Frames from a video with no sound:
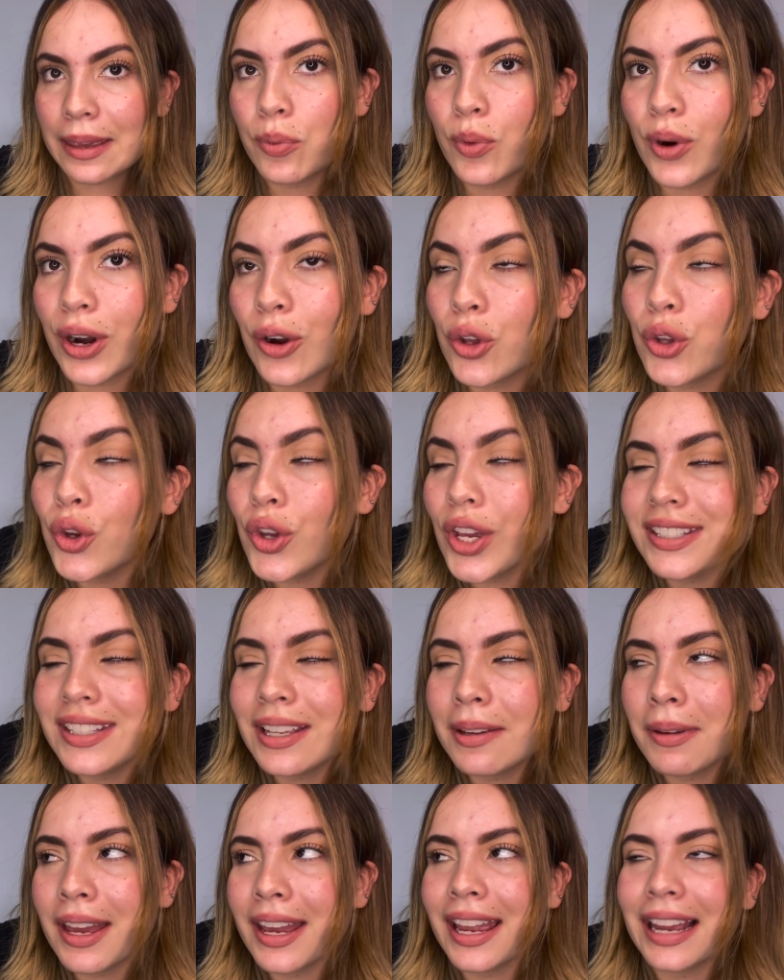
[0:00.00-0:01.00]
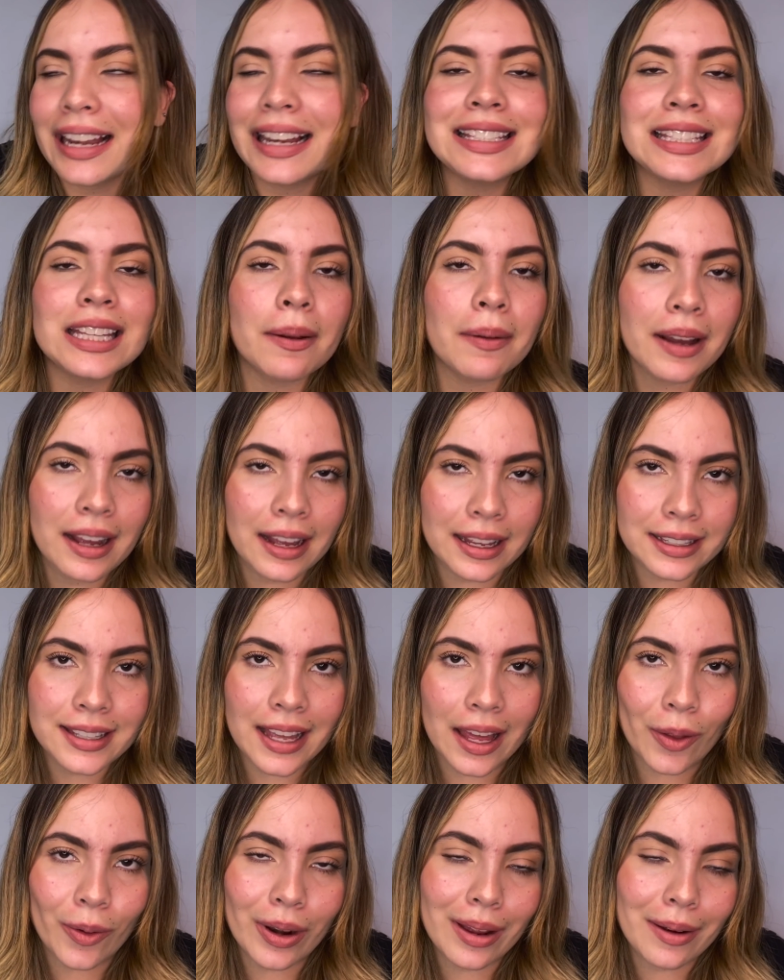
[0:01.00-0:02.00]
bueno, yo ya sabía que él estaba
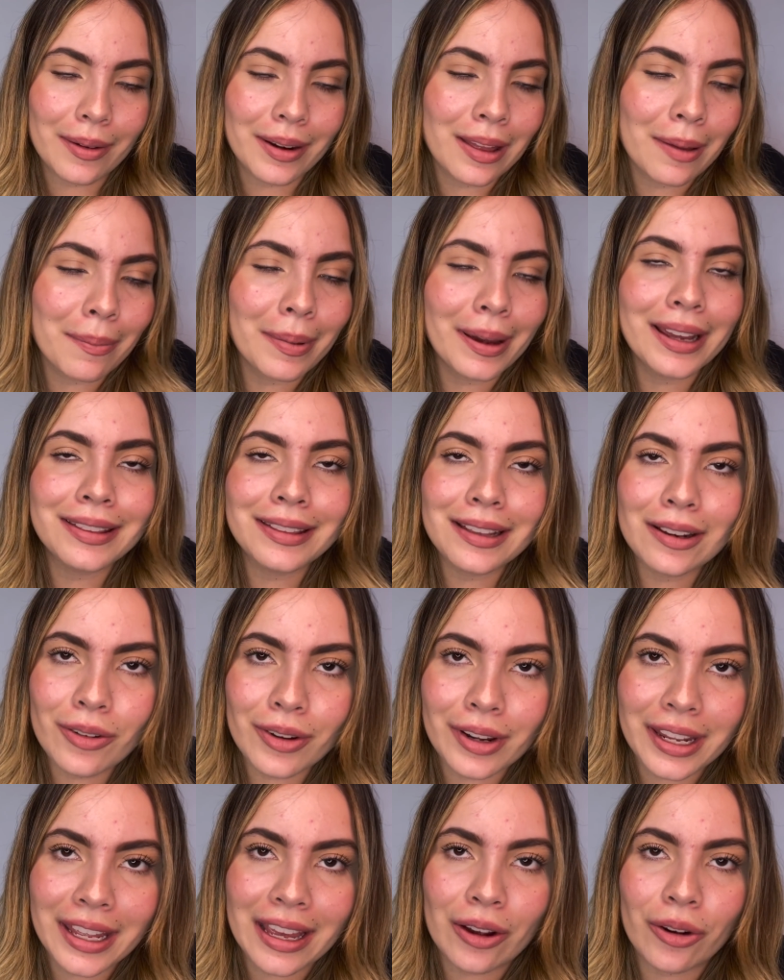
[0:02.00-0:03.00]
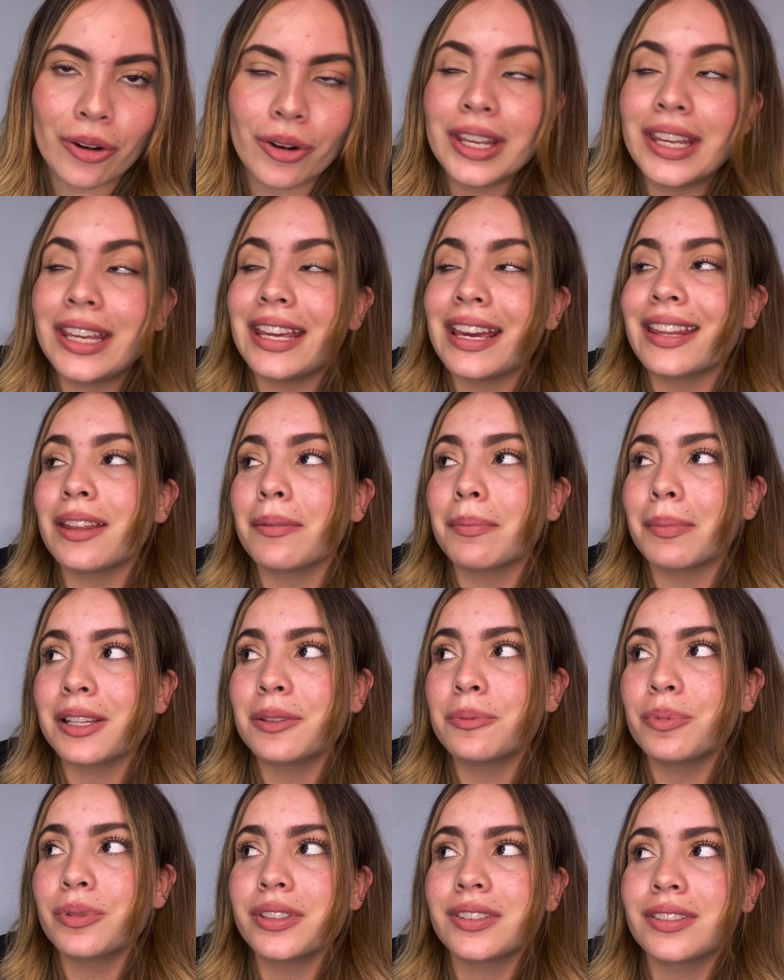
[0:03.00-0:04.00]
casado, la verdad, ¿para qué te lo niego? Y
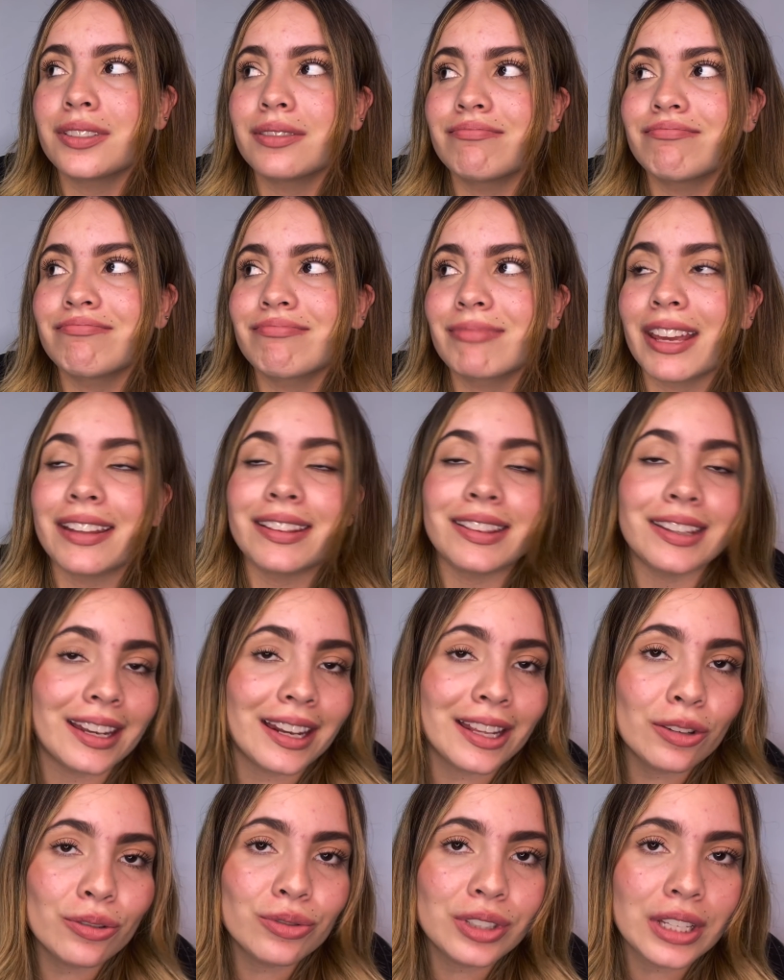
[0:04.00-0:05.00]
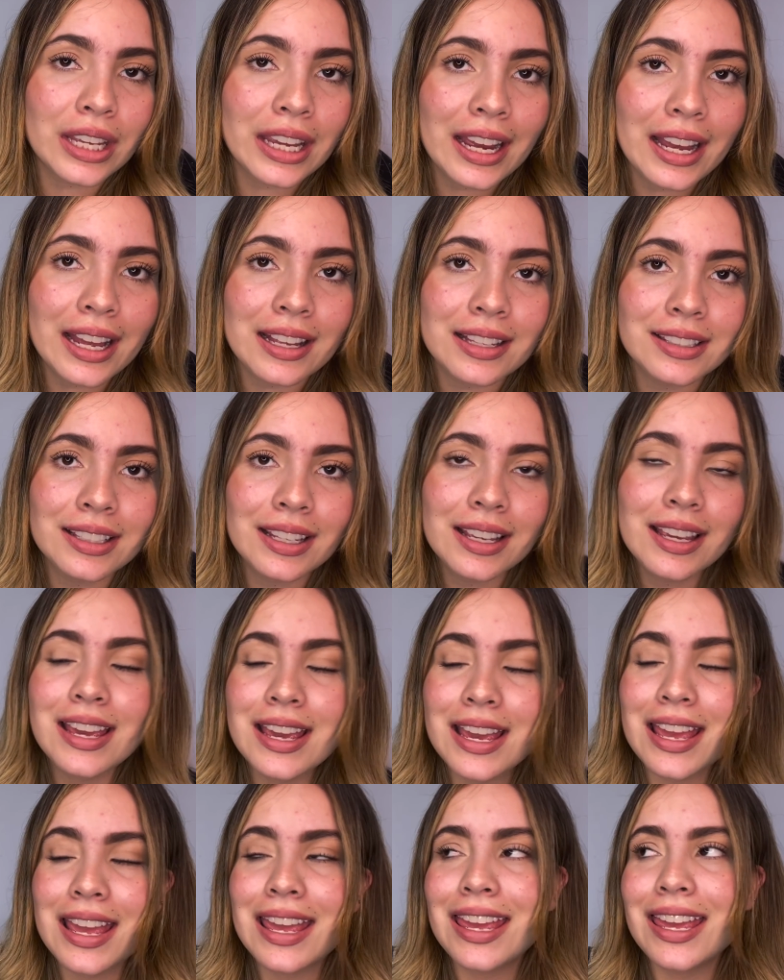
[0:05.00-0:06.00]
además, pues, que tiene dos hijas.
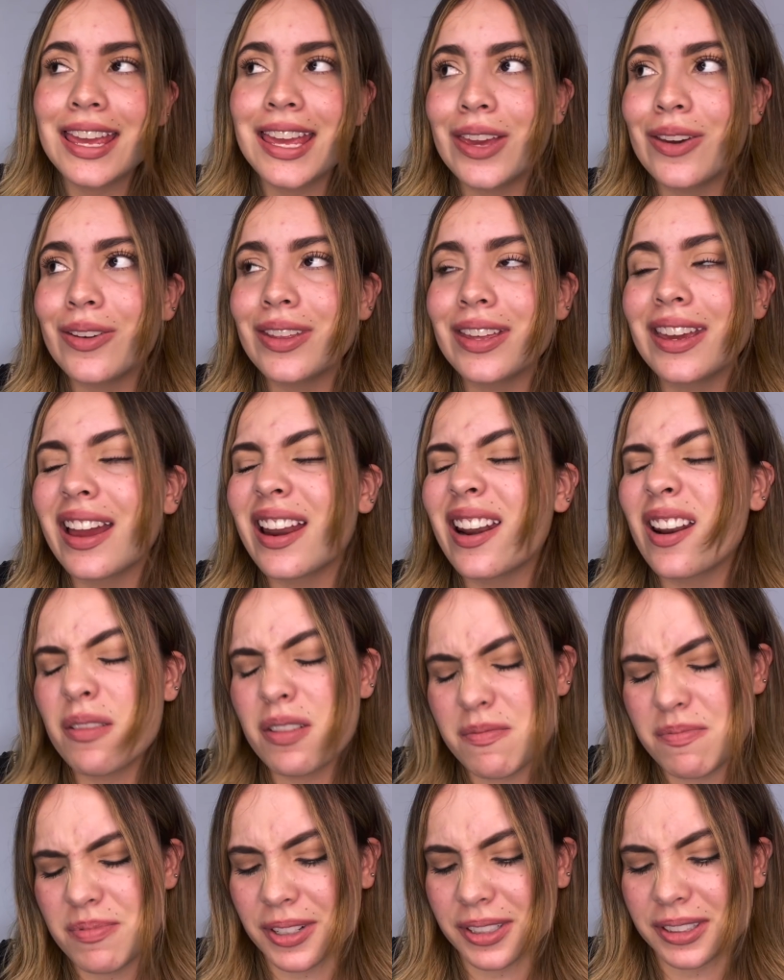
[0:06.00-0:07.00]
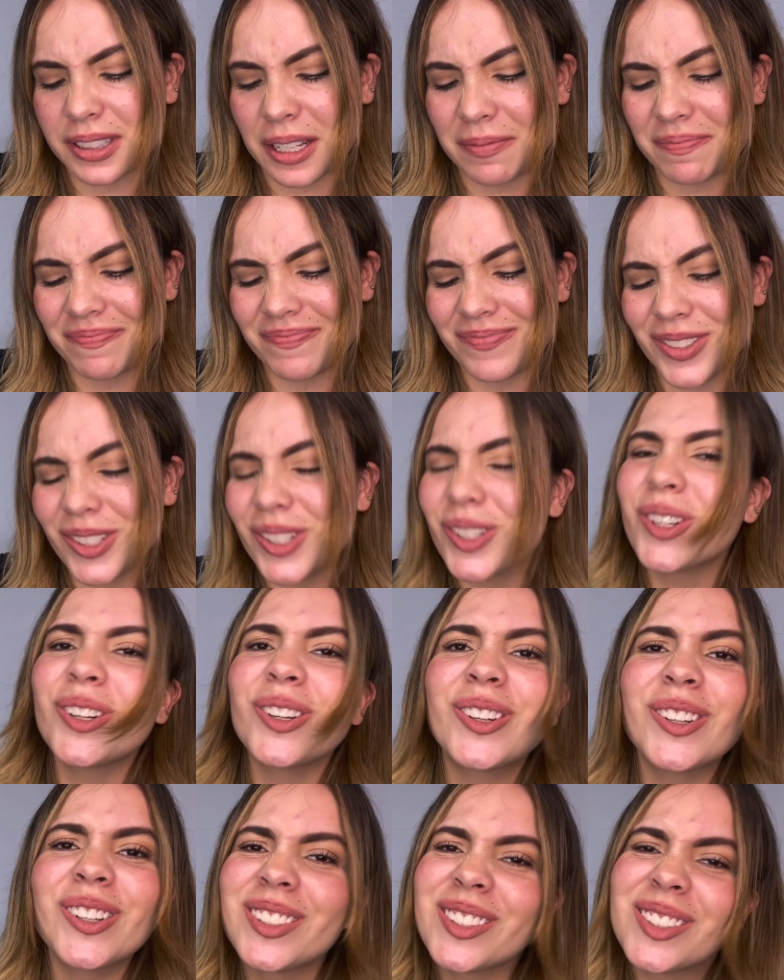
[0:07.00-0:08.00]
Y yo dije, no me importa,
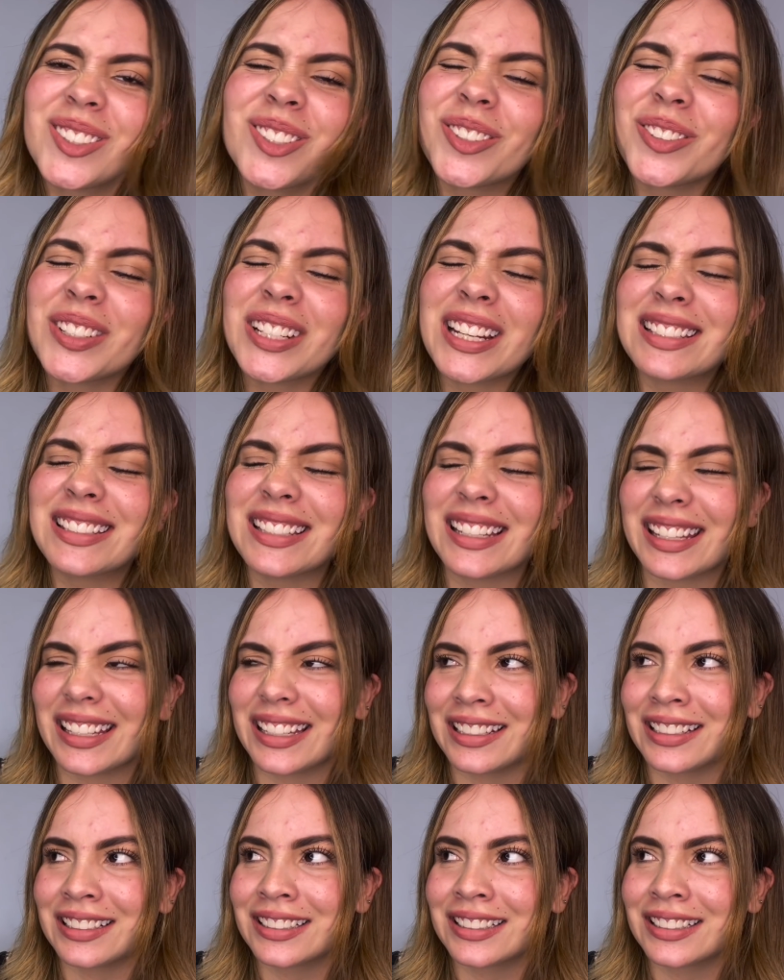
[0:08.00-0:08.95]
yo, yo voy a seguir.